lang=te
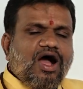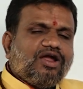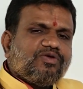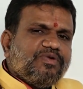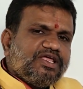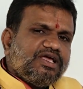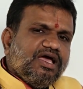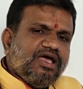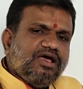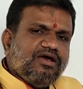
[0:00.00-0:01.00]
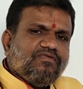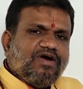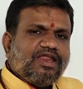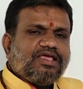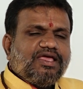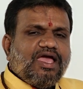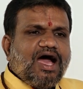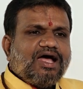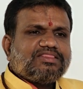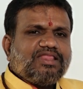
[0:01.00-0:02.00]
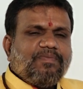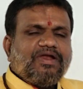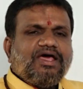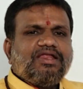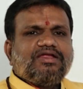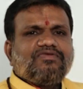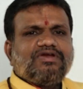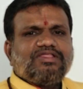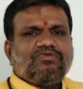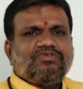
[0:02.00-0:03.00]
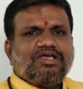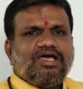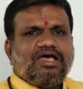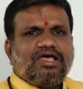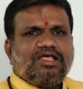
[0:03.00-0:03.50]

ఆటోమేటిక్గా వారికి ఆ తపన అనేటువంటిది కొద్దిగా